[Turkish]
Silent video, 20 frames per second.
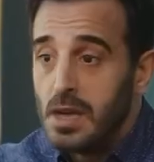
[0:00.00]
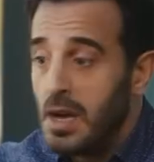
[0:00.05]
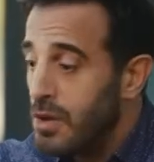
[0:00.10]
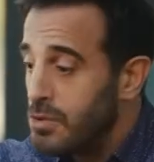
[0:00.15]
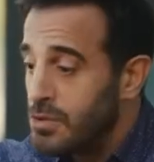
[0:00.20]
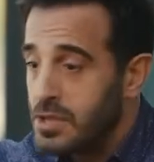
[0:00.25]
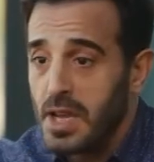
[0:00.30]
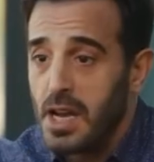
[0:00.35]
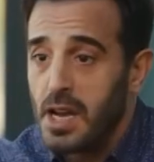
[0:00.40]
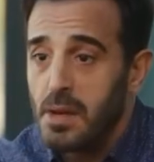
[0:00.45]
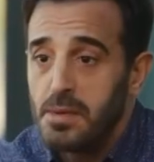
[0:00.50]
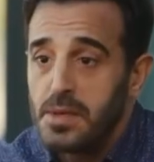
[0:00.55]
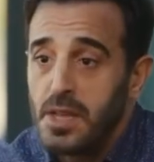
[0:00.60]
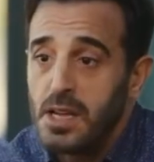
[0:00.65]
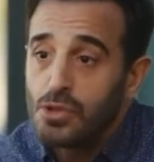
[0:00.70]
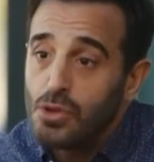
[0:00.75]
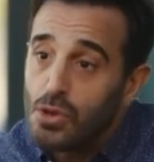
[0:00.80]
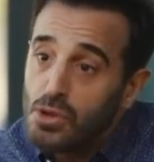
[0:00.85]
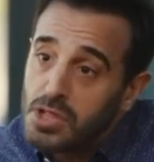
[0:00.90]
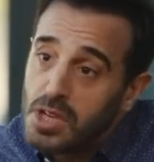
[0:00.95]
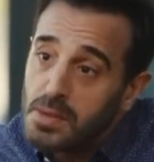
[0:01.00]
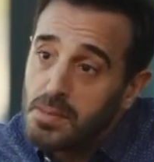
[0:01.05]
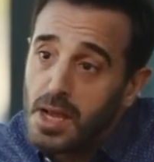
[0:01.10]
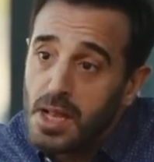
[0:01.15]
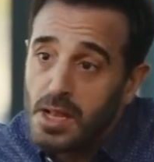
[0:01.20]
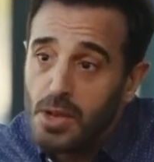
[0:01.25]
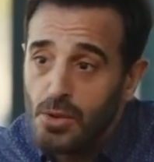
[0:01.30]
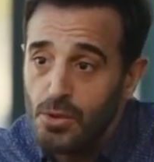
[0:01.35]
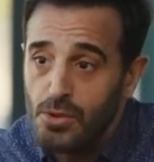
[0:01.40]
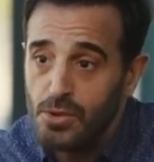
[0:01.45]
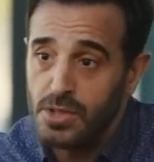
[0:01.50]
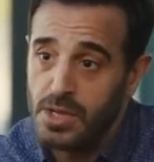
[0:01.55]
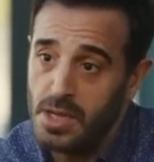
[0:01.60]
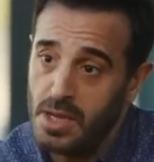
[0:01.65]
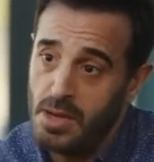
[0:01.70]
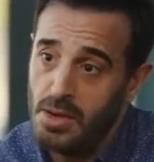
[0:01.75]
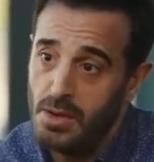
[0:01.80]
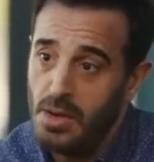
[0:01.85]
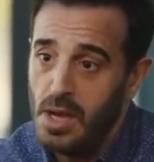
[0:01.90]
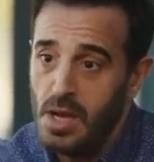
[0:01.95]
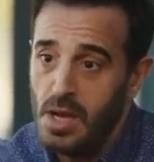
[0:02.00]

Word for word: Ya usta arabadan çok şey bekliyoruz ya.